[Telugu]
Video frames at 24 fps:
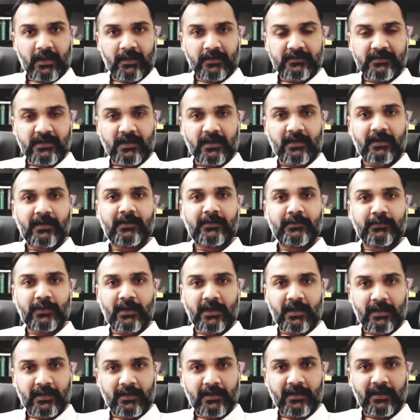సగటు
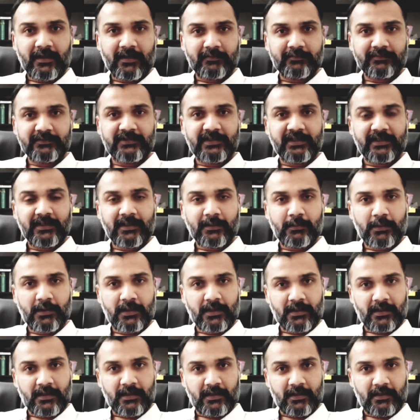ఆదాయం
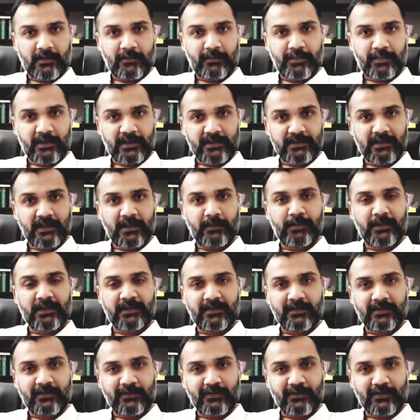చింతమడక
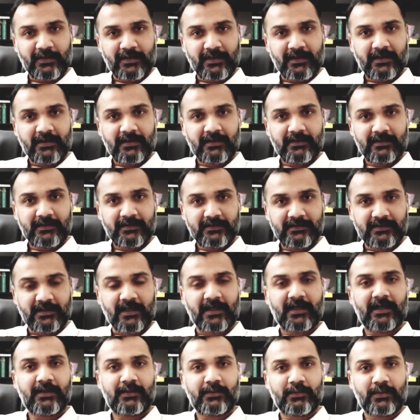ప్రజాప్రతినిధుల
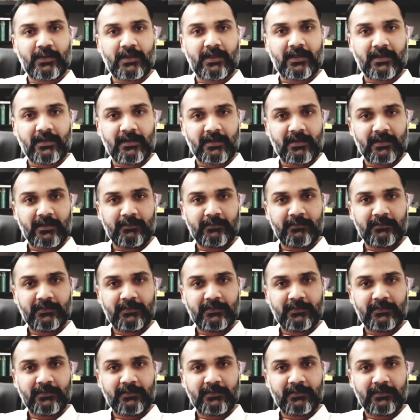సగటు ఆదాయం